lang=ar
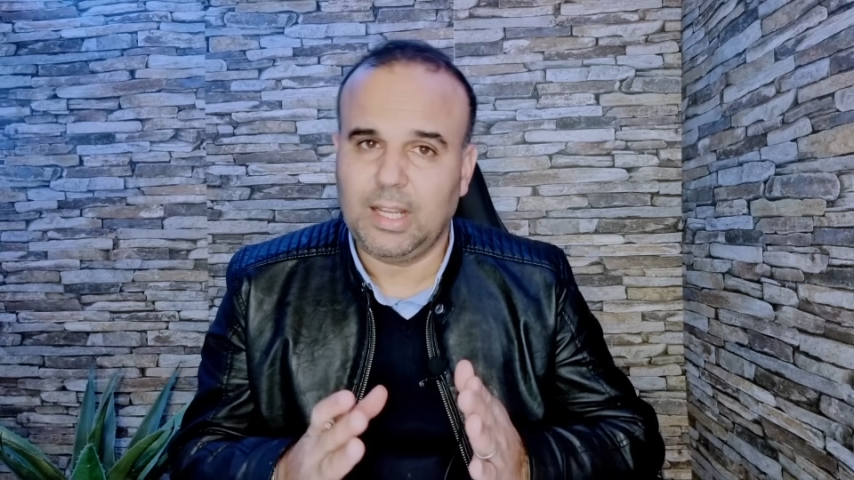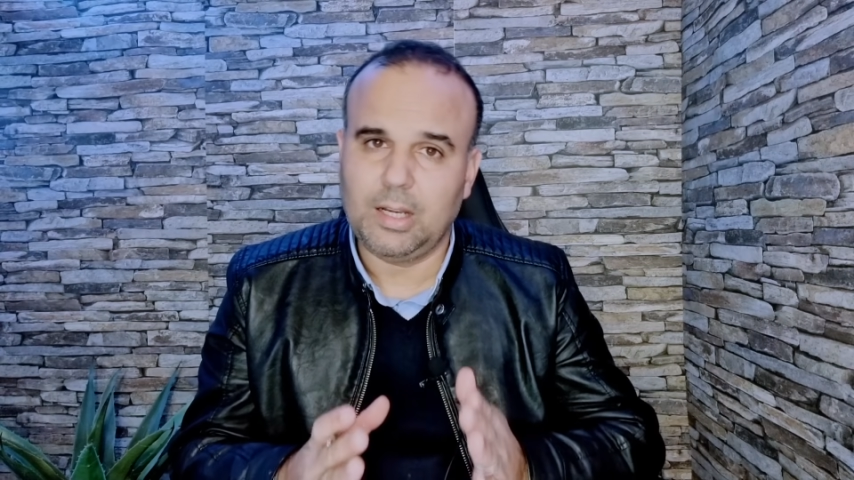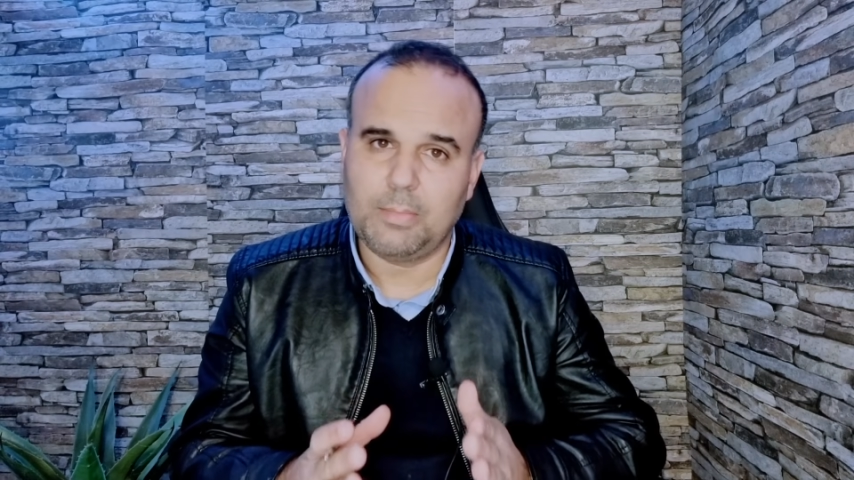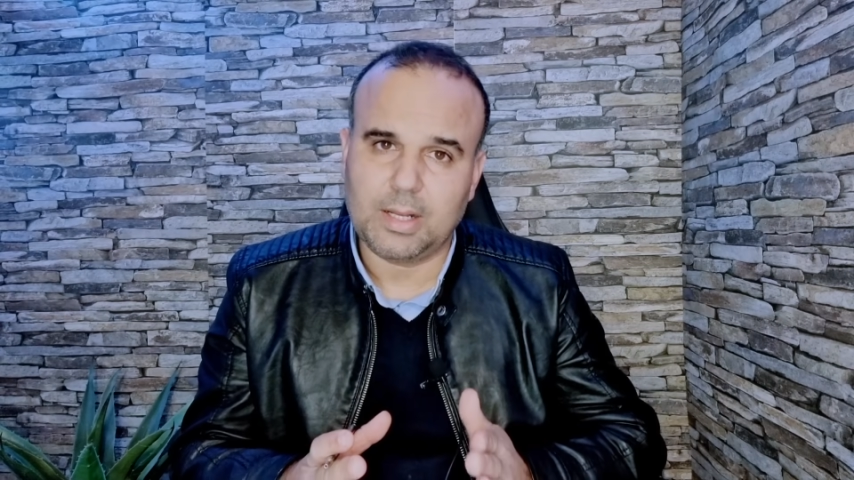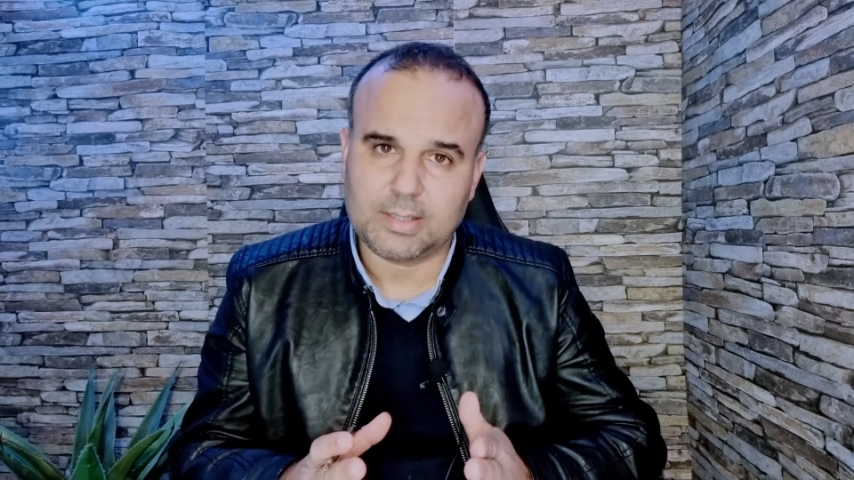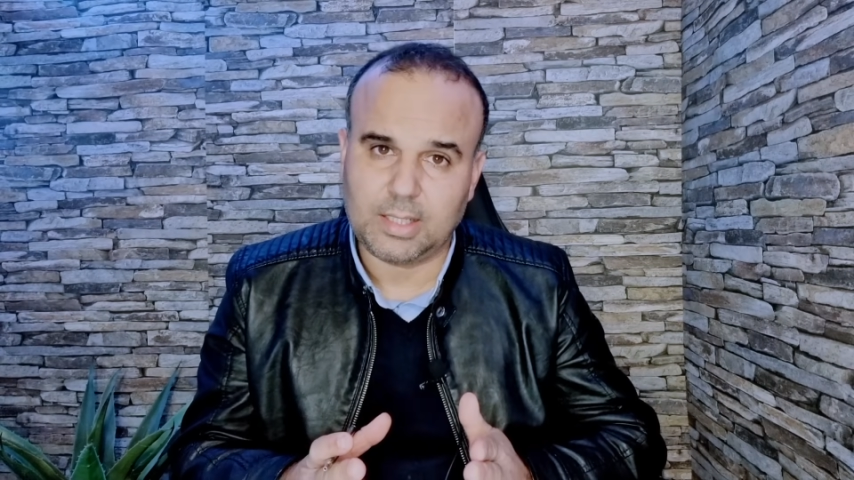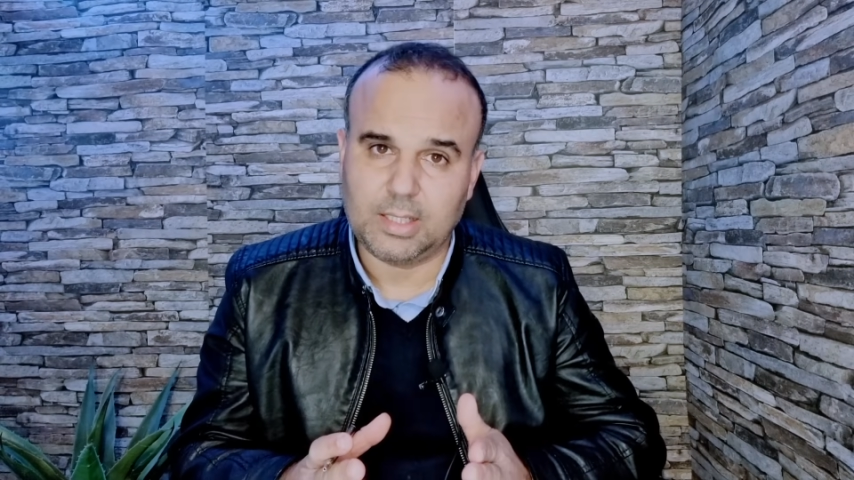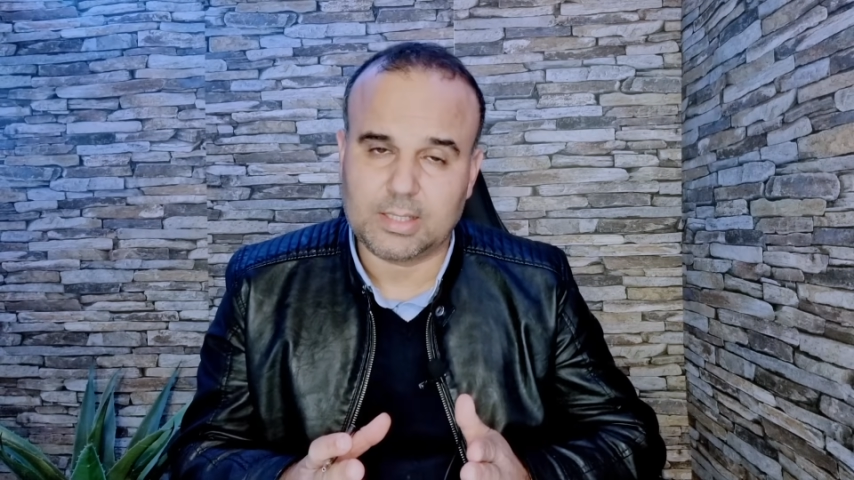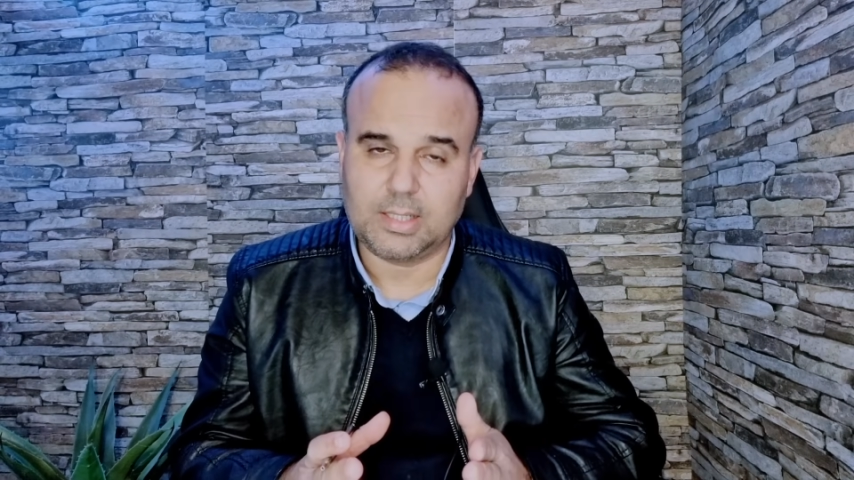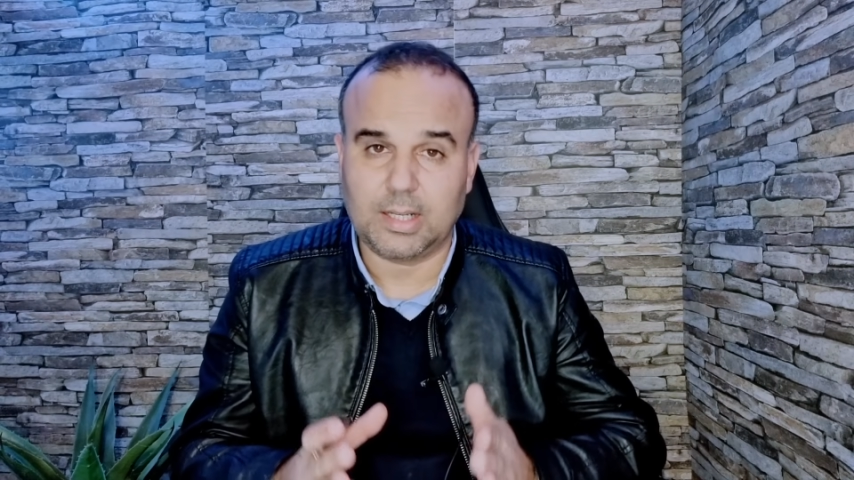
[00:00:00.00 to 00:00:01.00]
إلما
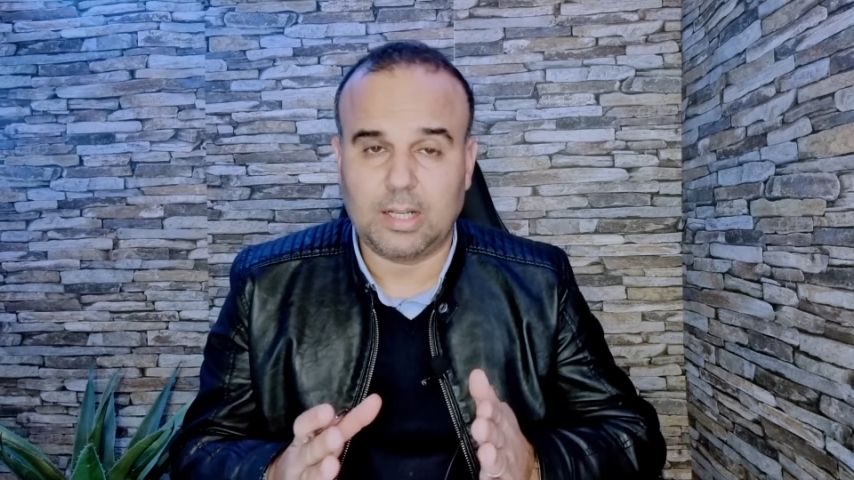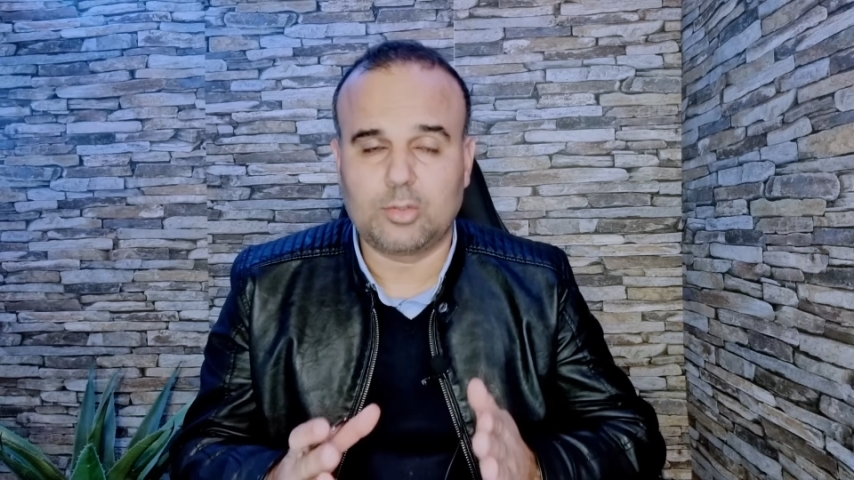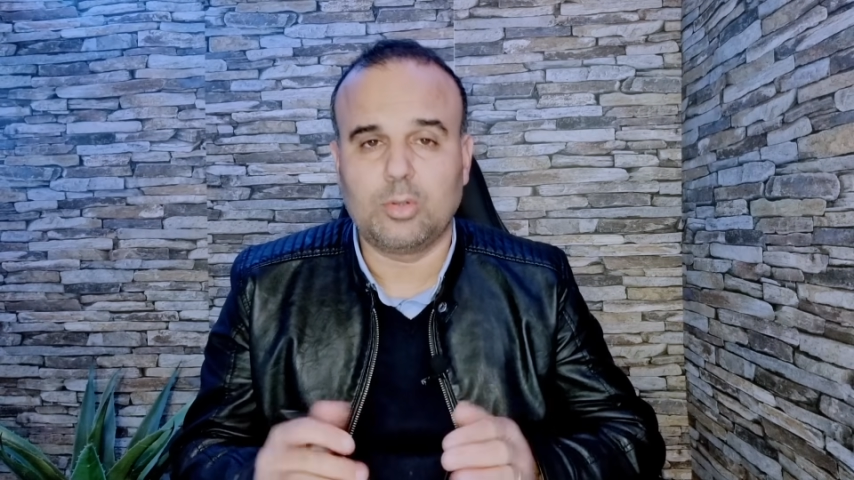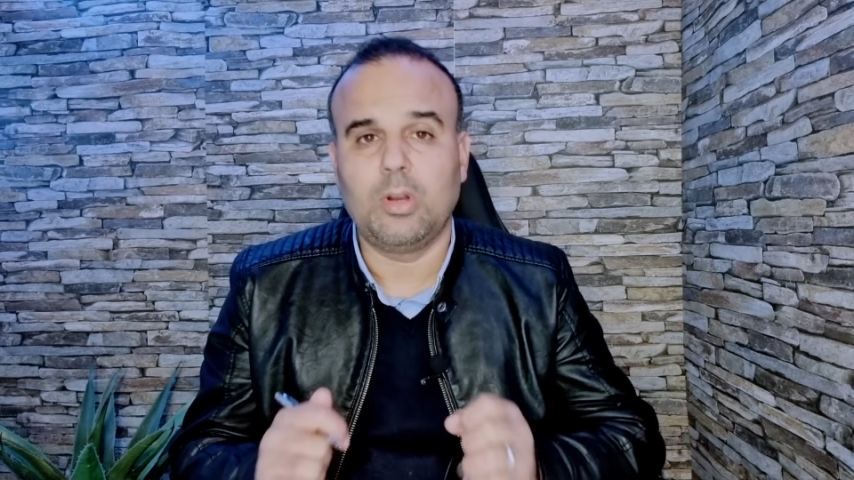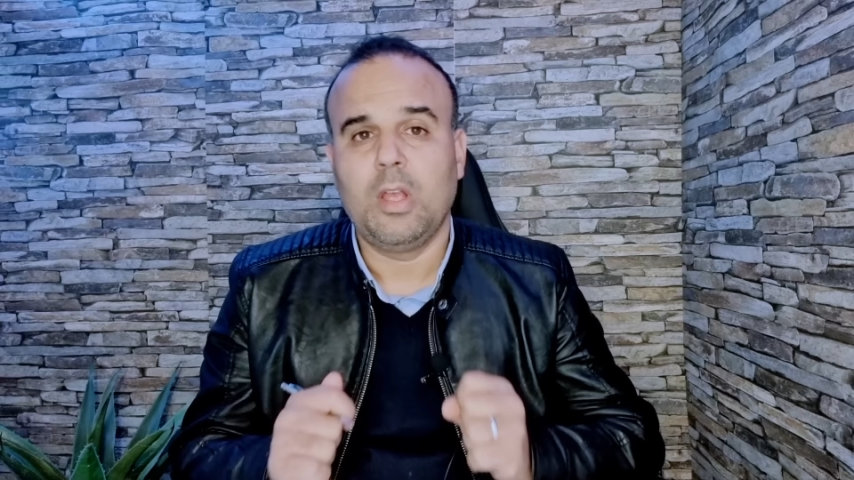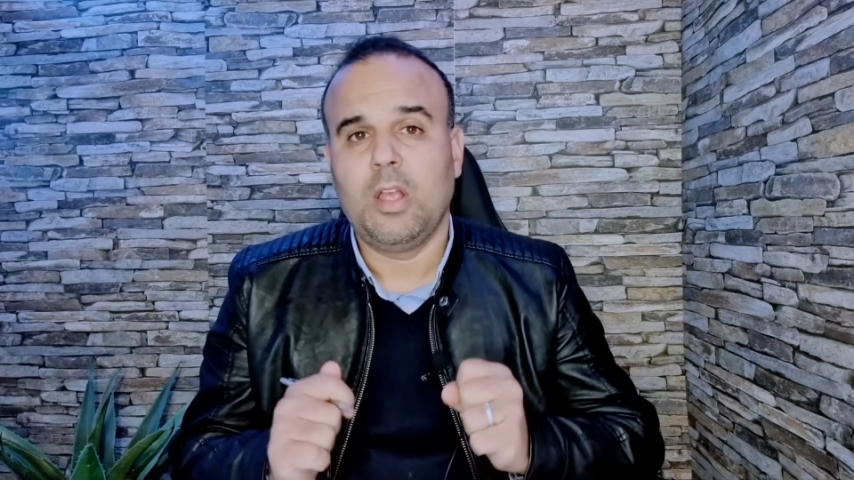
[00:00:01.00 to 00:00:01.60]
سايس اللي قالته